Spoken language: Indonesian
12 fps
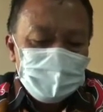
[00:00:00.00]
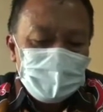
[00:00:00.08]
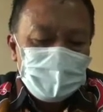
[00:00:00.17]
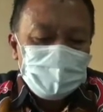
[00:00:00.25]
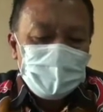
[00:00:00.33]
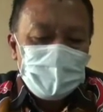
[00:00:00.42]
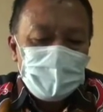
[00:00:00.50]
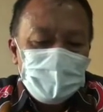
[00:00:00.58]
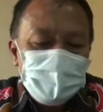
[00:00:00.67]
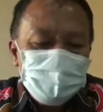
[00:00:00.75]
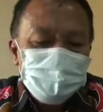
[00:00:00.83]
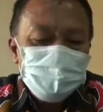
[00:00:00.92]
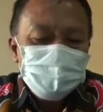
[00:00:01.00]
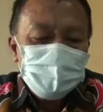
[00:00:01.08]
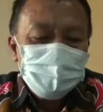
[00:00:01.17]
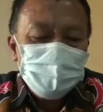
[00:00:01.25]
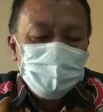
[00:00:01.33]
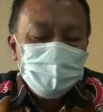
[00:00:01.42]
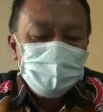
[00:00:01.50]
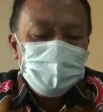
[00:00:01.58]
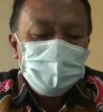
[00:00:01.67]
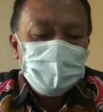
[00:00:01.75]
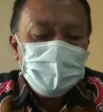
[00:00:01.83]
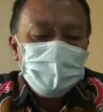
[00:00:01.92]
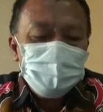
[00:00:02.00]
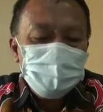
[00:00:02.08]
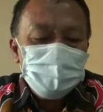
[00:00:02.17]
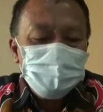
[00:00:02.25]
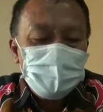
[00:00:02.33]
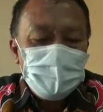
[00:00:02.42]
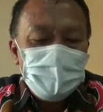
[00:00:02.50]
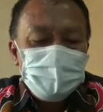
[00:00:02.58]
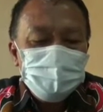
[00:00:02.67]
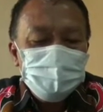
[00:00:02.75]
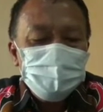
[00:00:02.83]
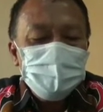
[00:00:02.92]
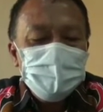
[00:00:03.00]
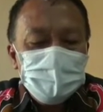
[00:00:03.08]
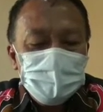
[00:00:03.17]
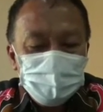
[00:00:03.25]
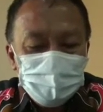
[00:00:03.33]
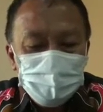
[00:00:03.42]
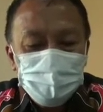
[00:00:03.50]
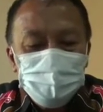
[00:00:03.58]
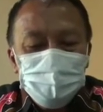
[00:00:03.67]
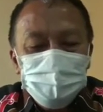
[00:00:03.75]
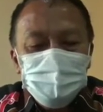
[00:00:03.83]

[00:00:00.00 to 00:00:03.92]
kita sekarang Probolinggo Kota level 4 untuk itu